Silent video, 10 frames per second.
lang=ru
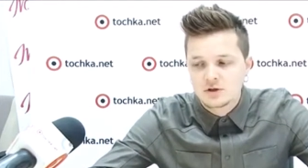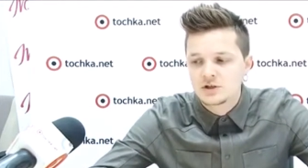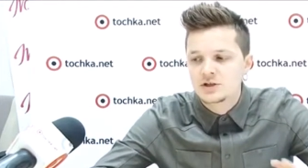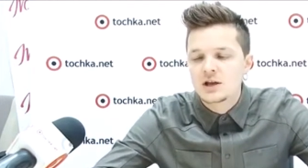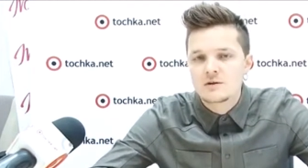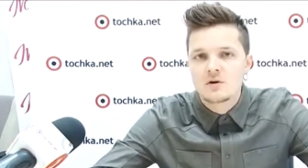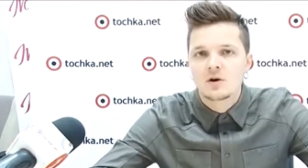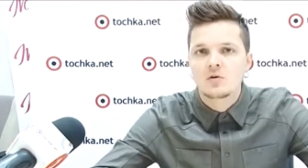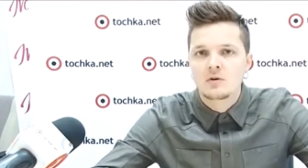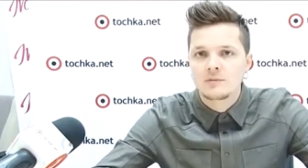я не
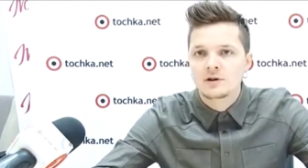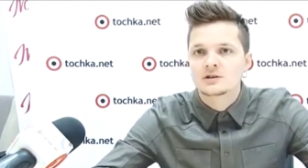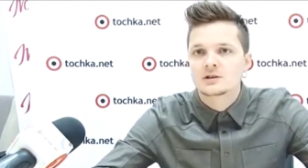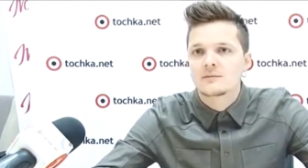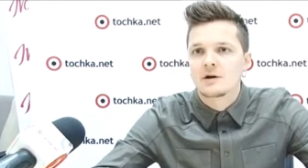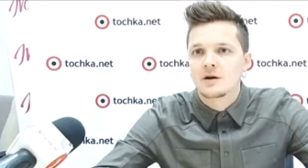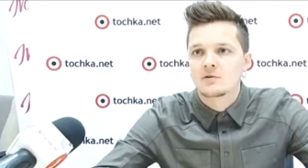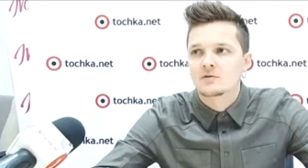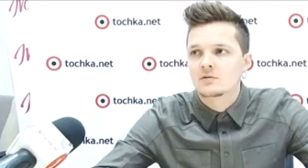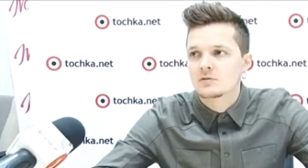могу иметь
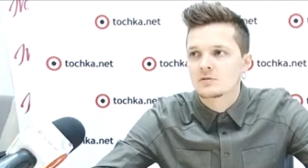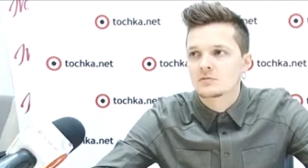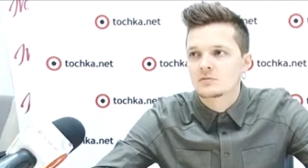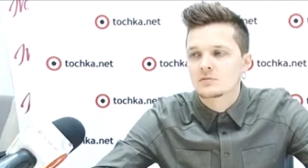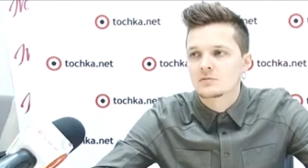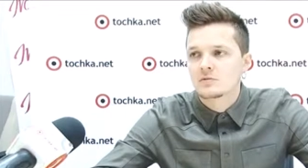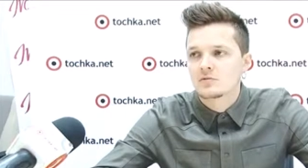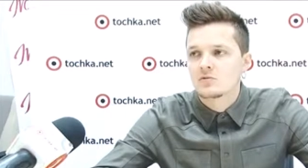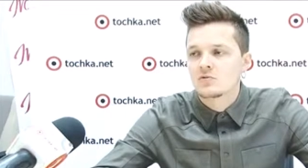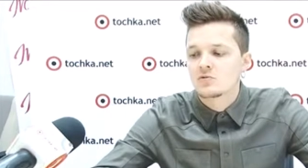собаку.
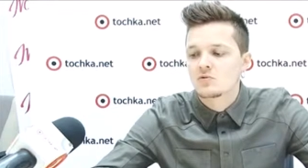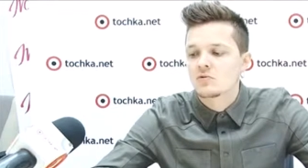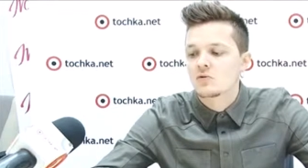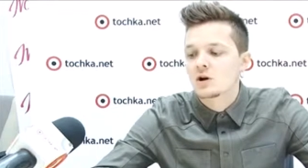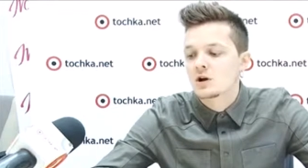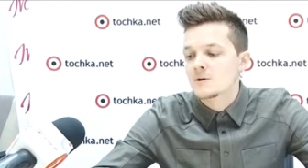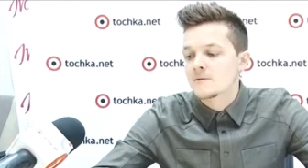У...